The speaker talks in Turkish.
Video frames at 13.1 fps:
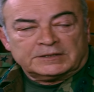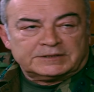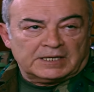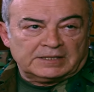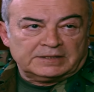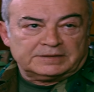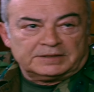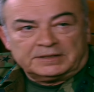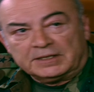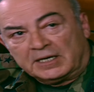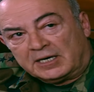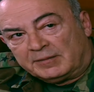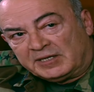Sen
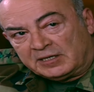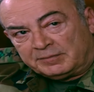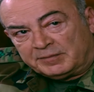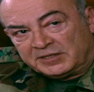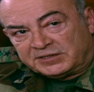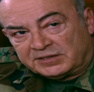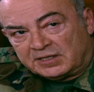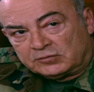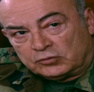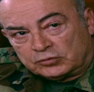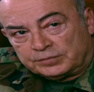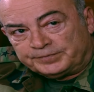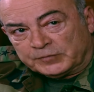aramaların başında
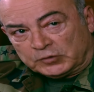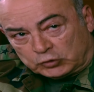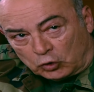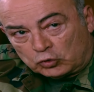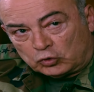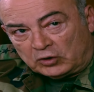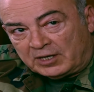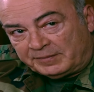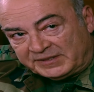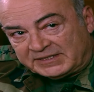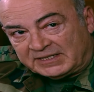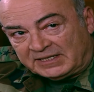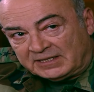dur. Sorguyla biz